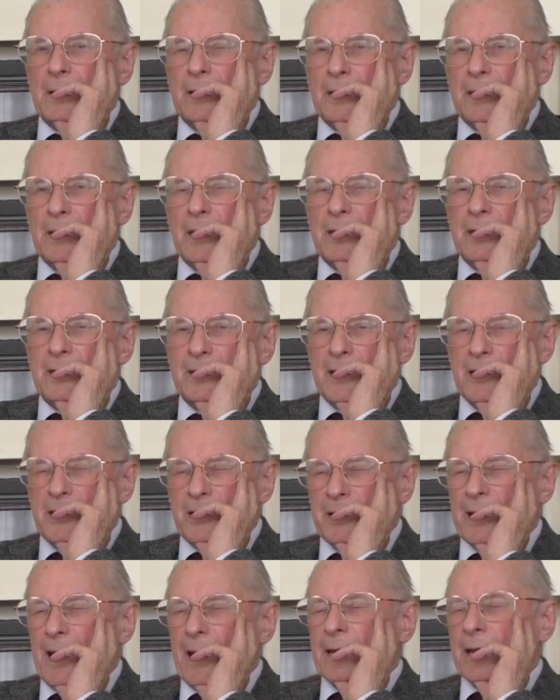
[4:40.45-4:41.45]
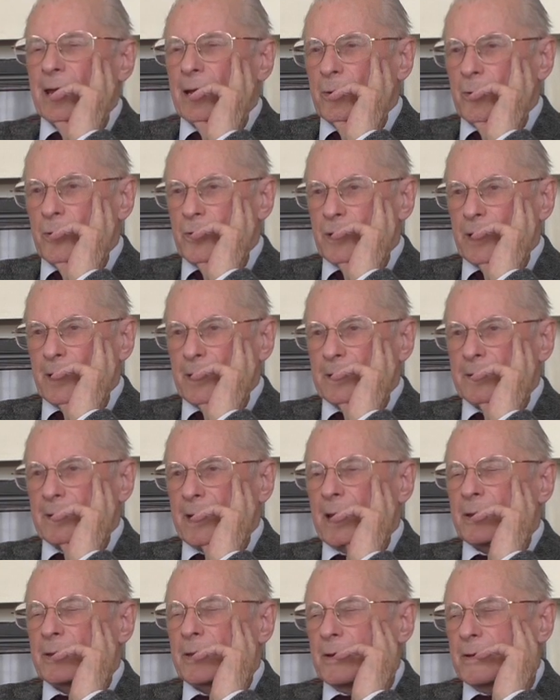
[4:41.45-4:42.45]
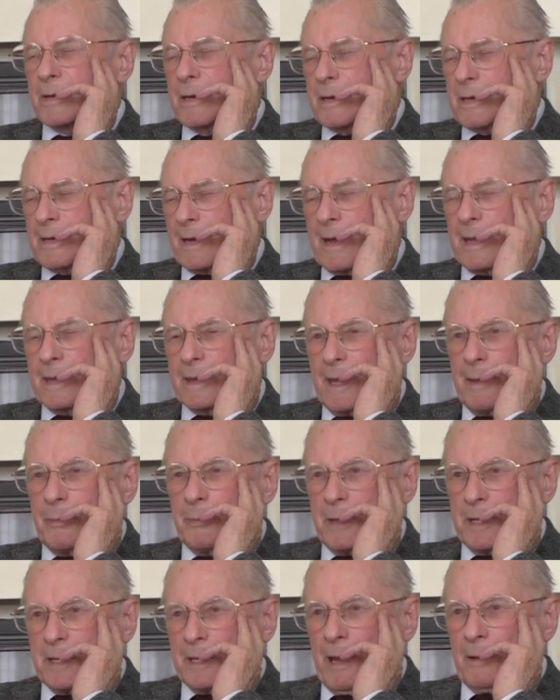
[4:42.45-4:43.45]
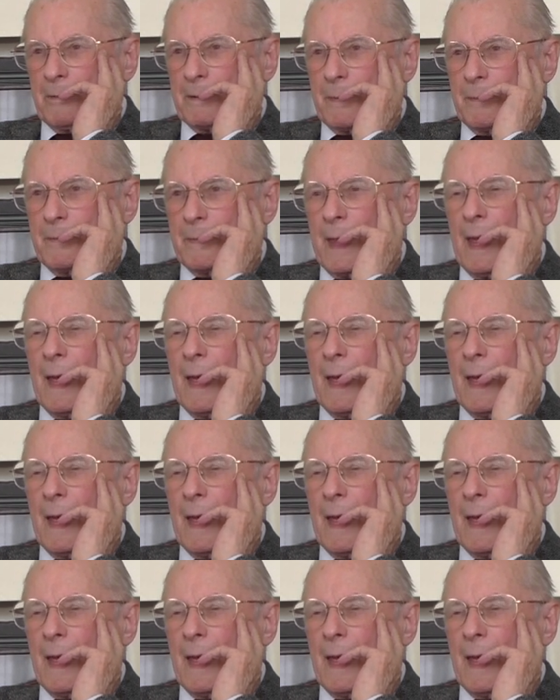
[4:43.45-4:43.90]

jest na szklanej górze. Ja to gdzieś nawet napisałem.